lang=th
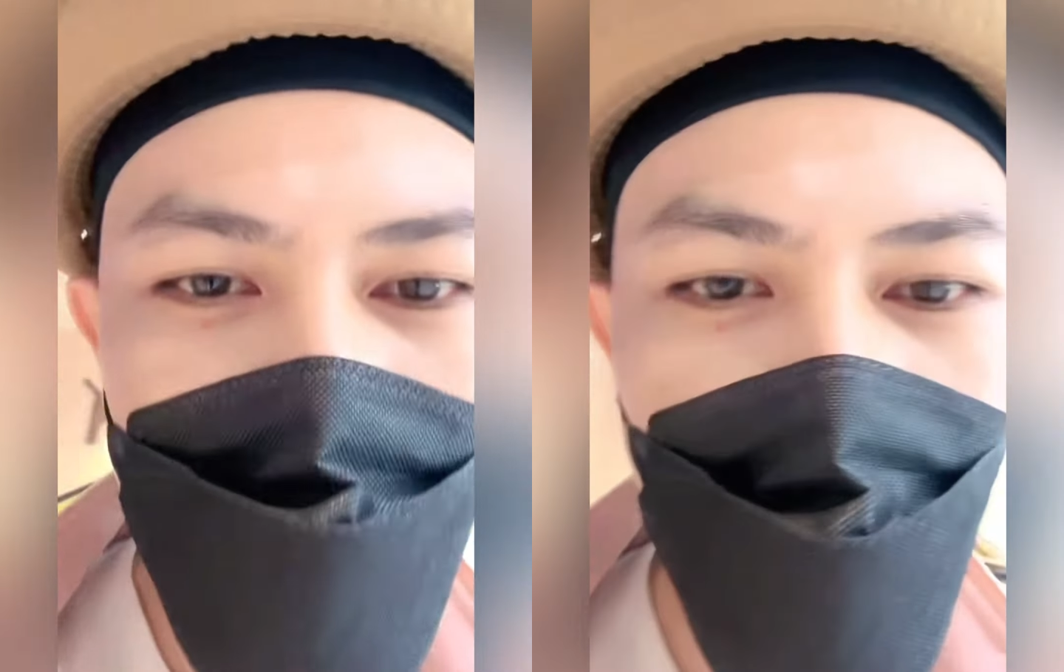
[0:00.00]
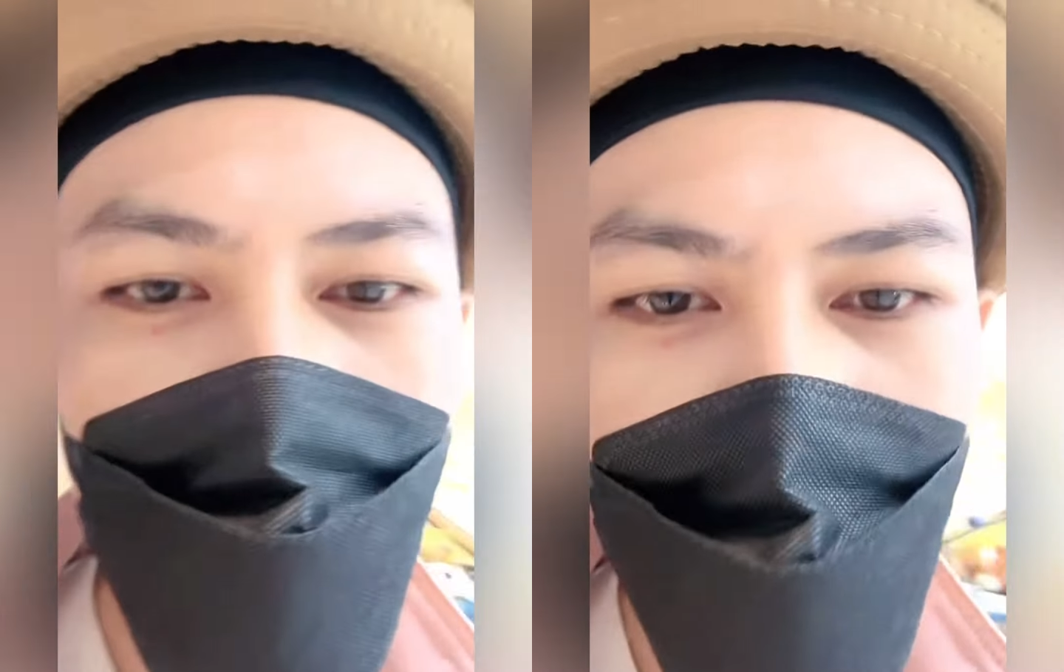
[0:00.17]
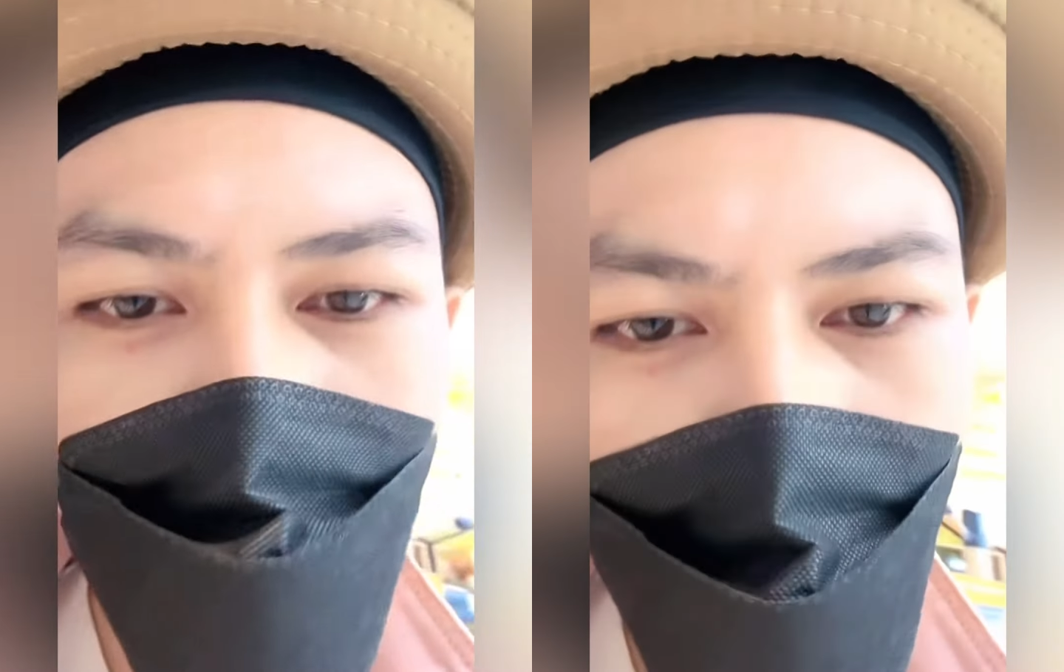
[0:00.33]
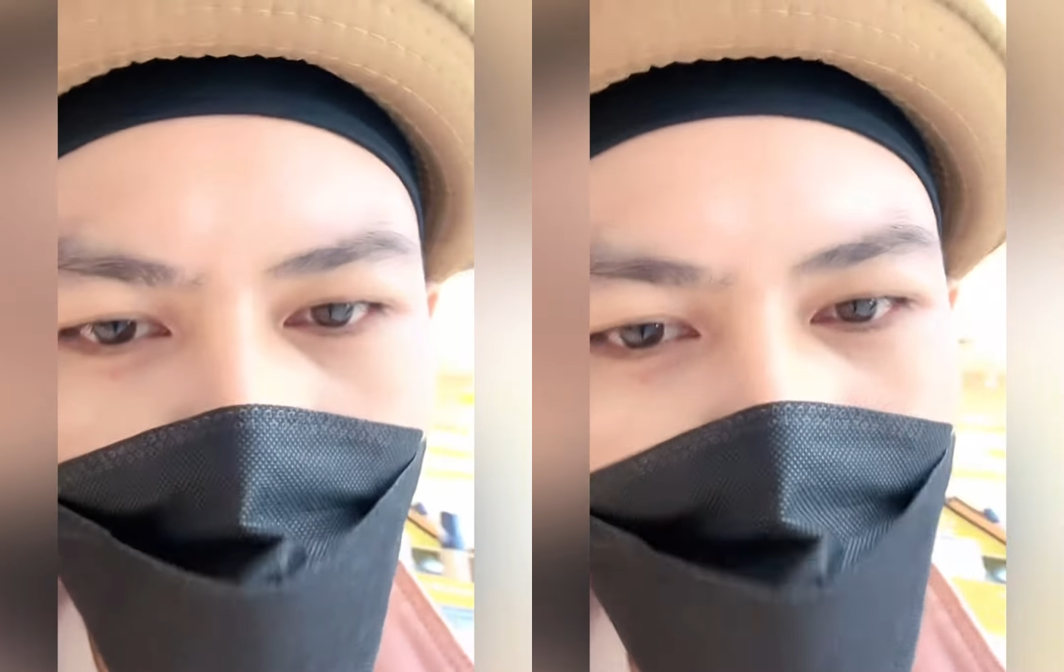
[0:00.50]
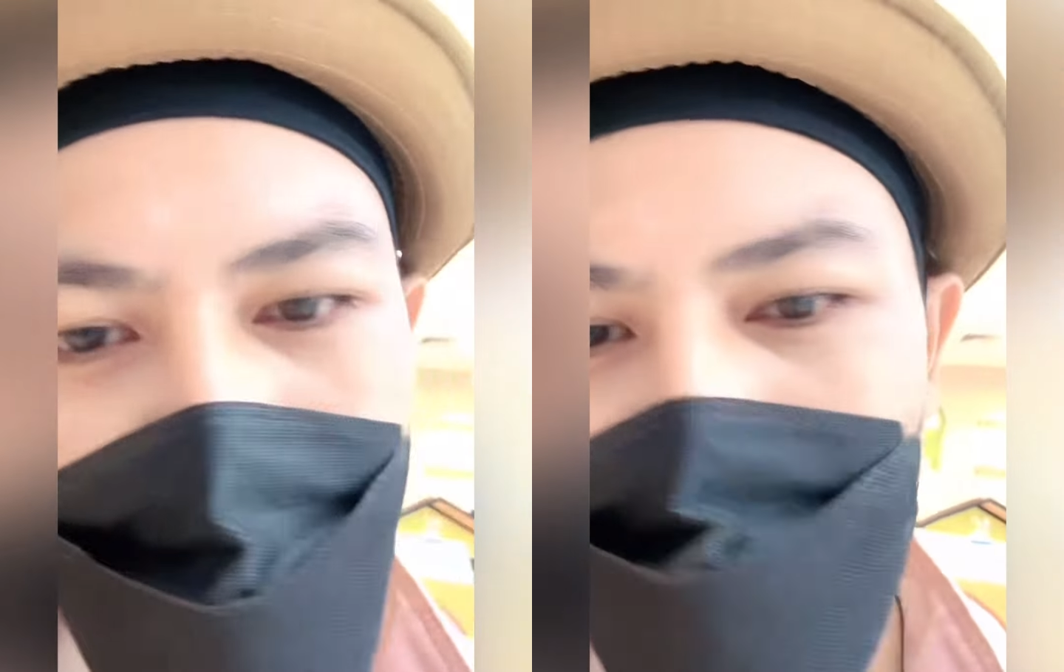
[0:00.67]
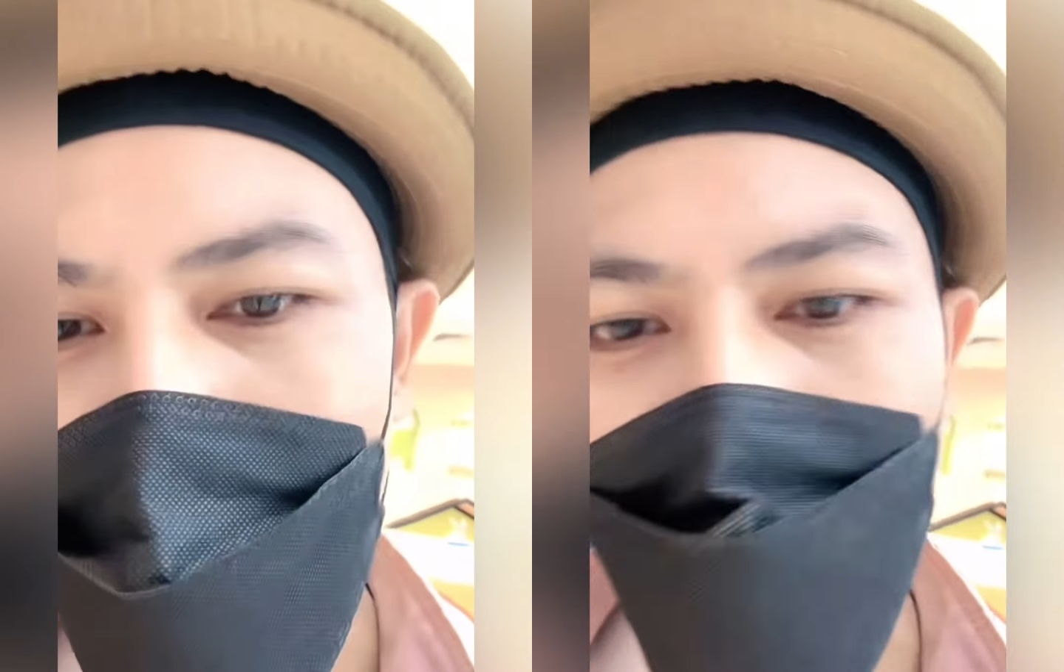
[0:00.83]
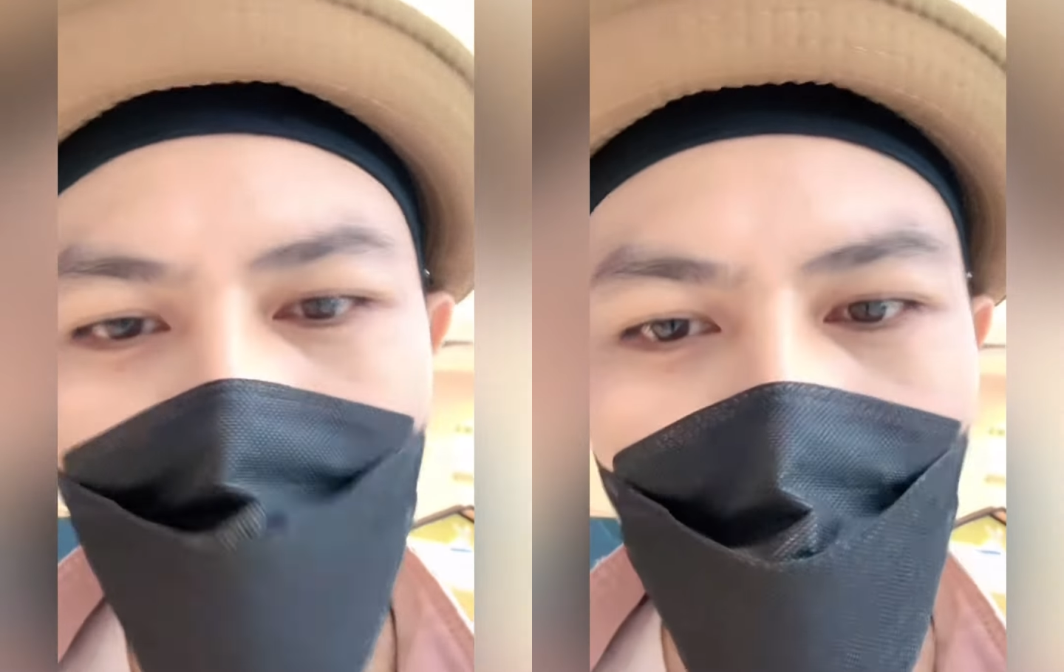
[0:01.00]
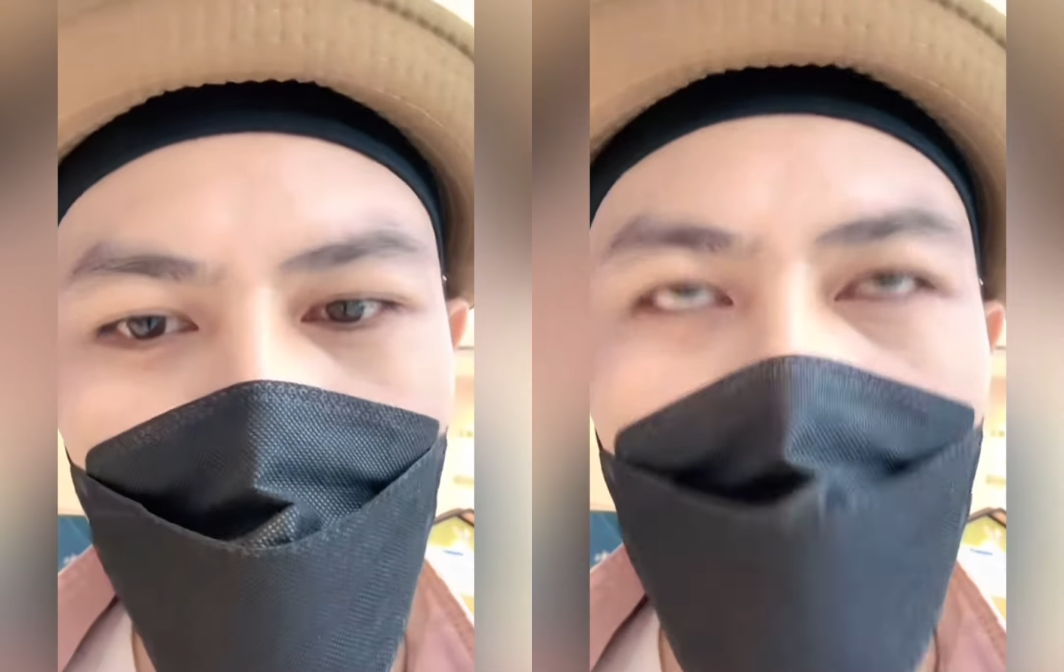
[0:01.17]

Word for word: ไม่ต้องกังวลเมื่อกี้ถาม